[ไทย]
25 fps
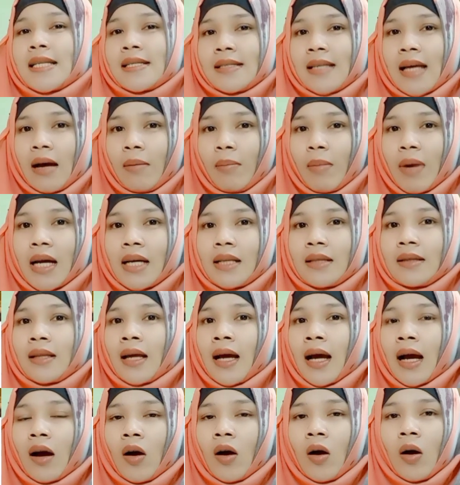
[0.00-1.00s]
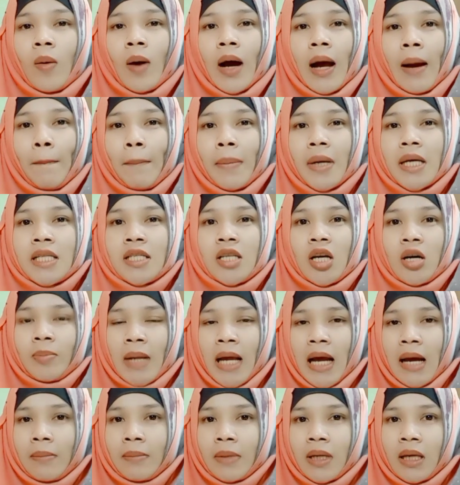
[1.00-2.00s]
สามารถทักข้อความไปสอบ
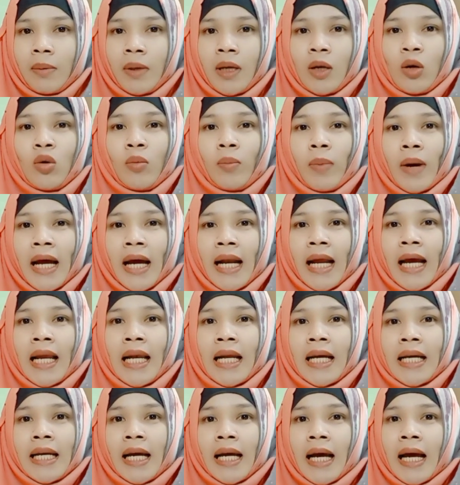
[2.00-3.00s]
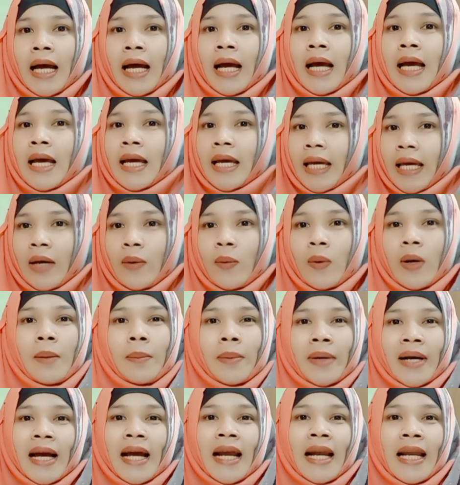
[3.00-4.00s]
ถามที่พี่ลูกปลาได้เลยนะคะ เกี่ยวกับ
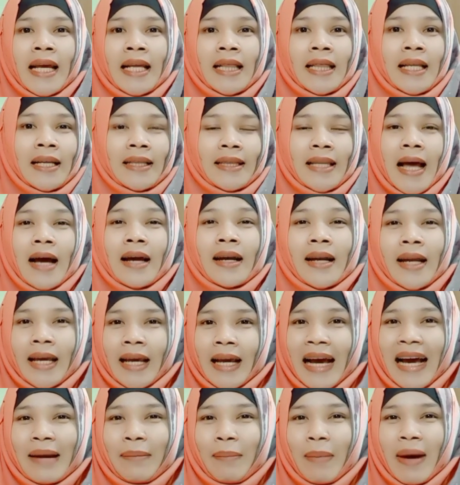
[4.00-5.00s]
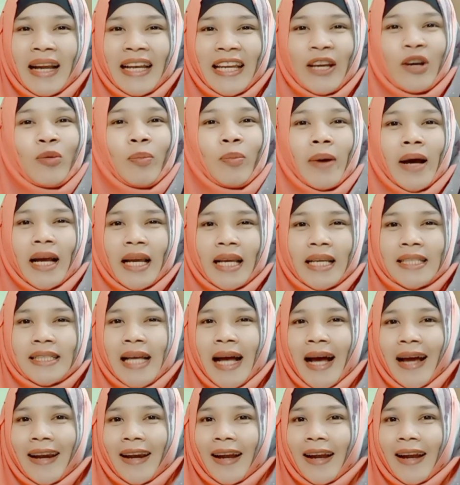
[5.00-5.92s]
รายละเอียดต่างๆ ในการมาเที่ยวปากีสถาน